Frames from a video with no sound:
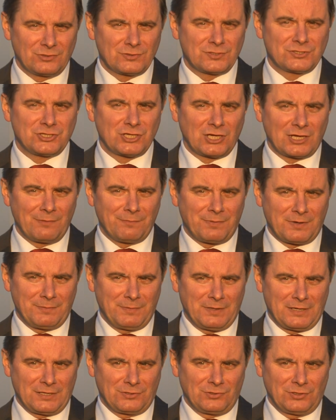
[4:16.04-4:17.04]
ostrzegam
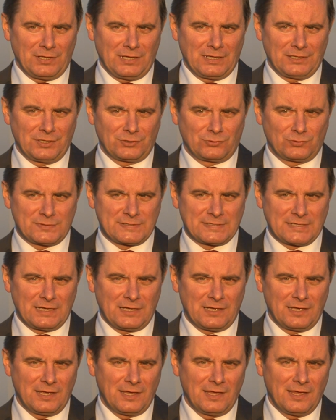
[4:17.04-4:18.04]
premiera Donalda Tuska,
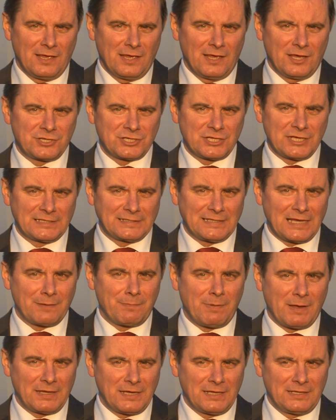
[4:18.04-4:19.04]
że na tak
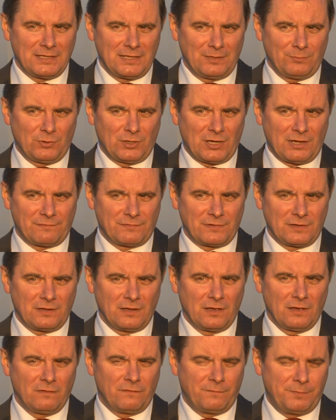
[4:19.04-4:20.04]
bagiennej murawie
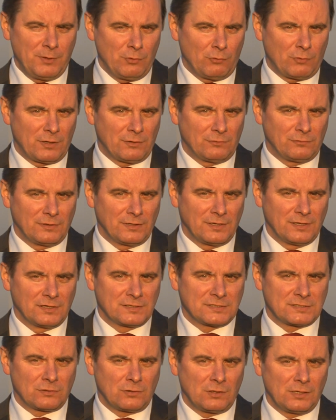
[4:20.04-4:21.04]
w piłkę
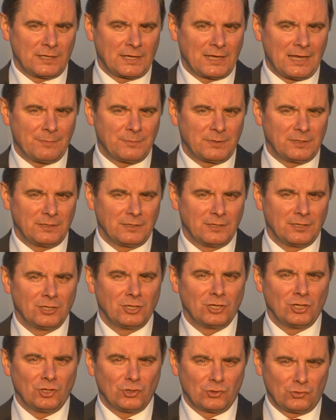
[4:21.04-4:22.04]
z kolegami
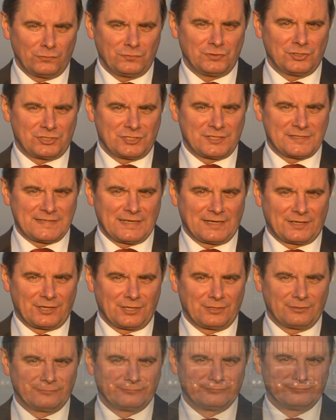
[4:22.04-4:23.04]
również nie
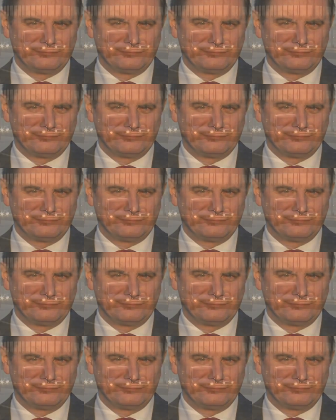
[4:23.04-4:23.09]
zagra.